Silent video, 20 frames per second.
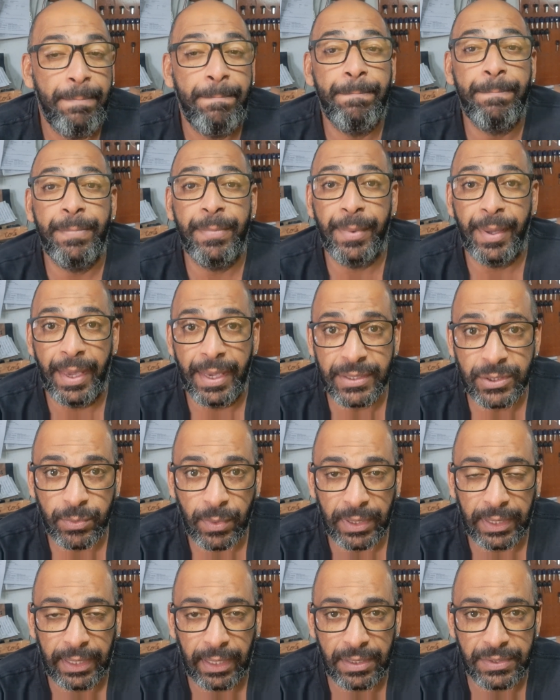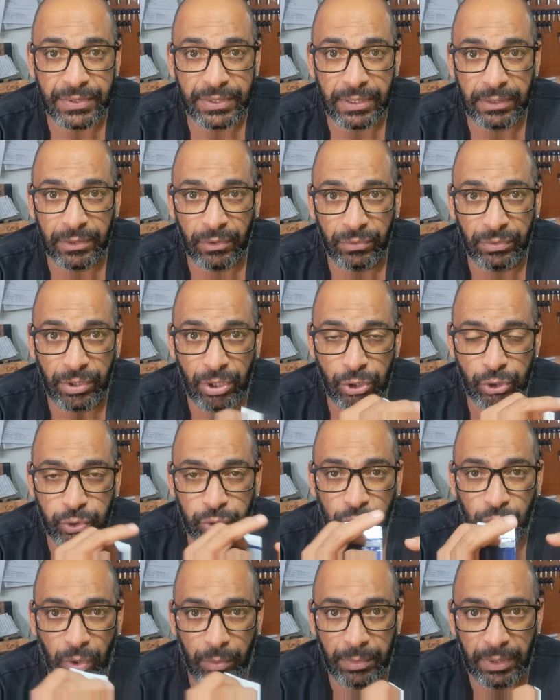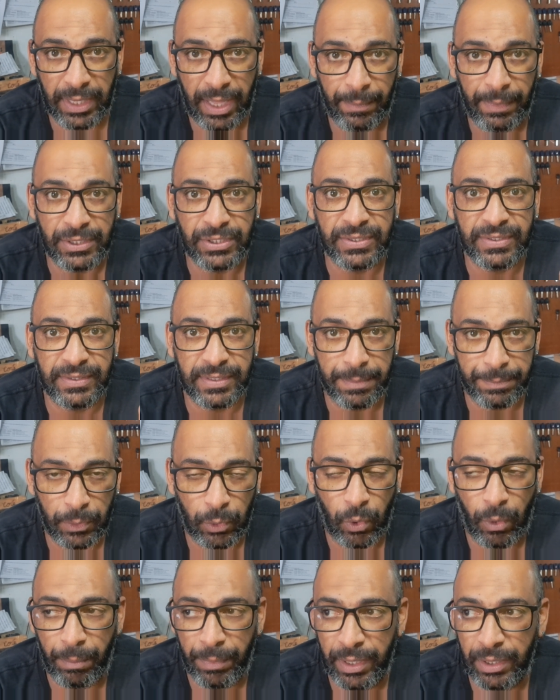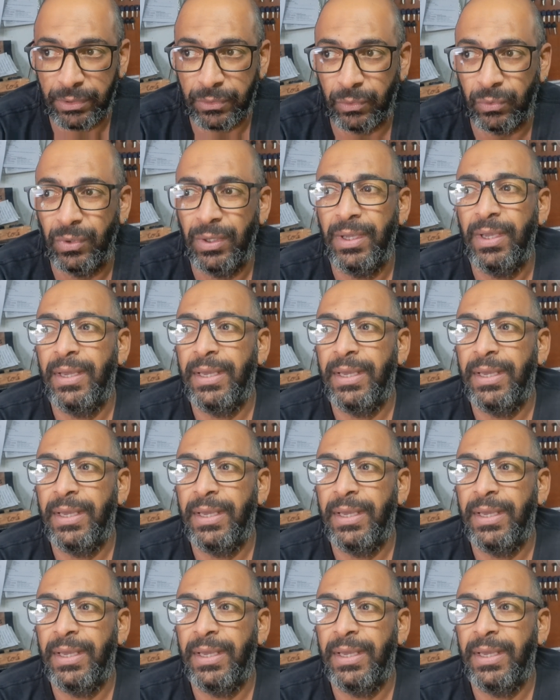Mesmo aqueles que não deixam o nome lá, mas sempre comentam,